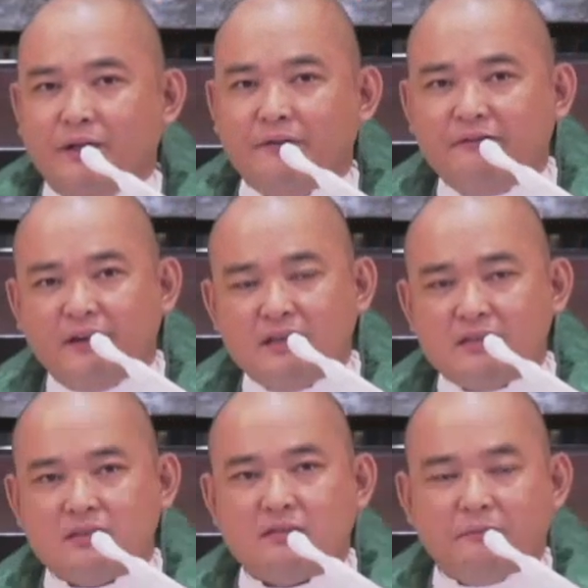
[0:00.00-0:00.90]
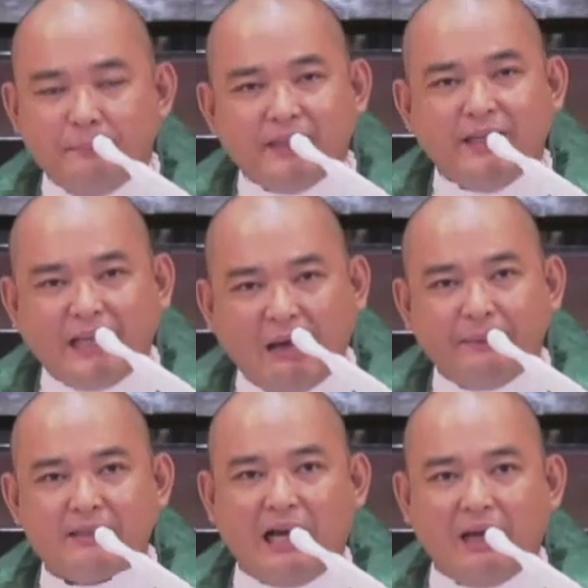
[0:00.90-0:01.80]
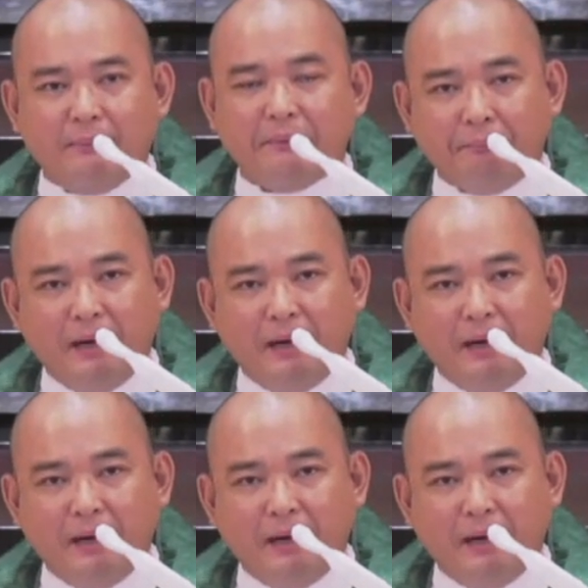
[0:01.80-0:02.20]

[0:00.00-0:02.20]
yung first meeting namin sa aming